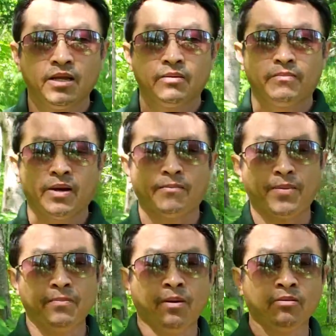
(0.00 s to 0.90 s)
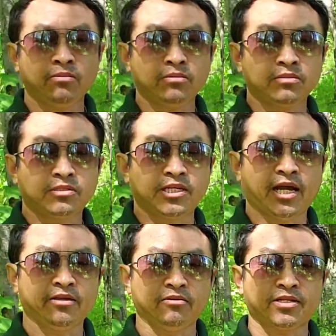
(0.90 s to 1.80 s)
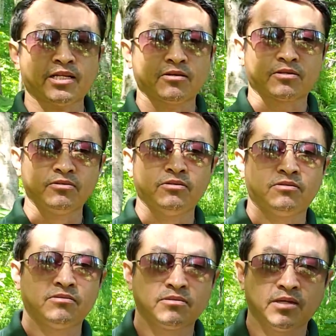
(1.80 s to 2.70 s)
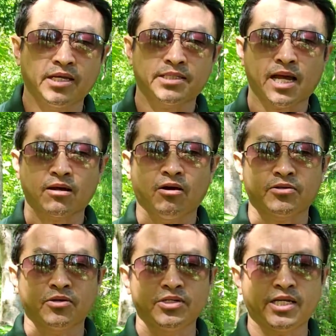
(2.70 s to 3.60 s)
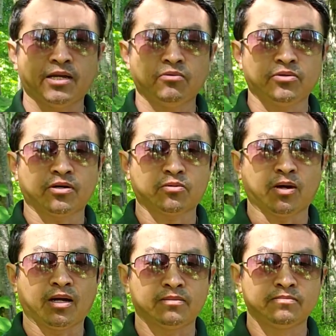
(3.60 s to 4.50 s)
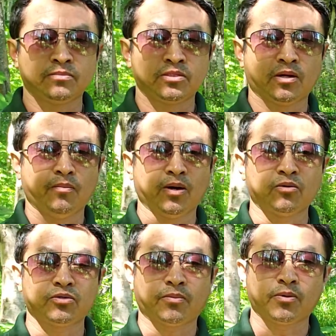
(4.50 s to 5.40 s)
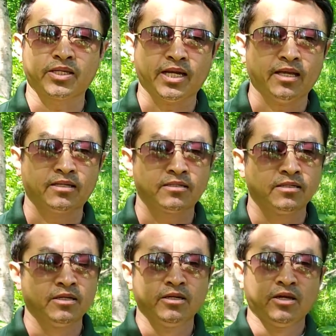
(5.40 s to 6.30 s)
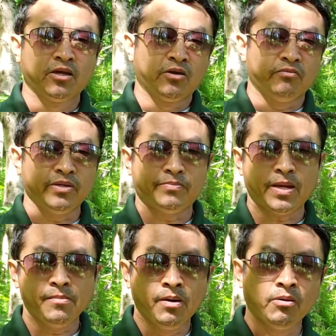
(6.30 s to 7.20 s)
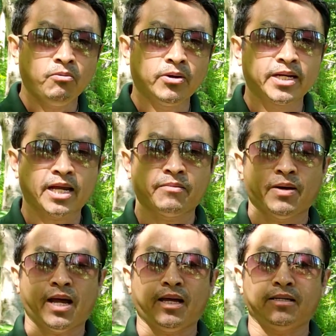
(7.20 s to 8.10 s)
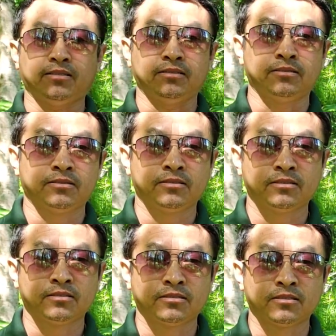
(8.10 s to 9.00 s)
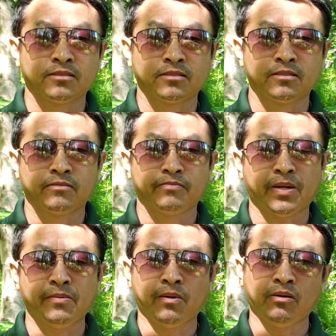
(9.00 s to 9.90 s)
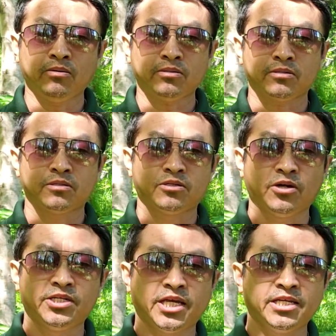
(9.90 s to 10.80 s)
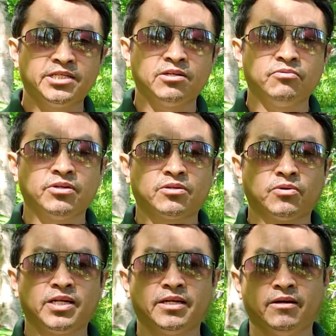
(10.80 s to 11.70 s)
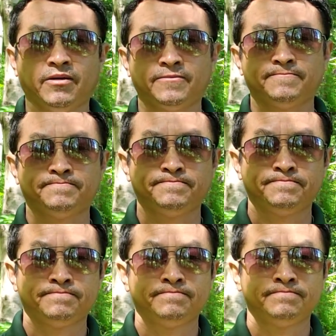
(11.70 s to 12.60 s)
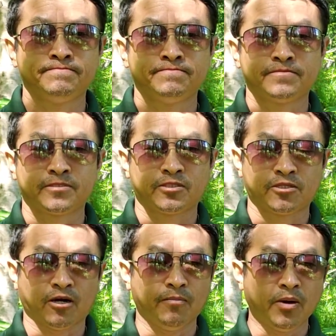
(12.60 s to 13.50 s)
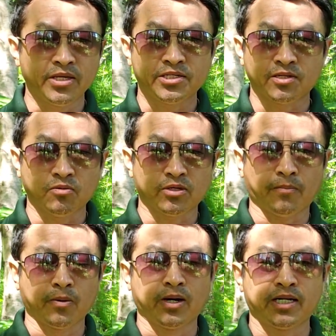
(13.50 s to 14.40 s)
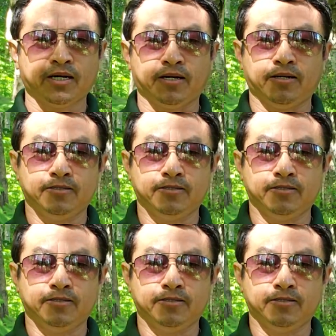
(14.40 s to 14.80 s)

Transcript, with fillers: mà bên mông chỉ hai nhau tết cho từ ai xa cỏ chọn chơi lúc cho trọ cho mua lúc cho bùa thế vì bên mông uốn năng mà bé mông cho anh chị những chỉ lú cho tuổi lên nè cho mua những chỉ lú cho tuổi lên nè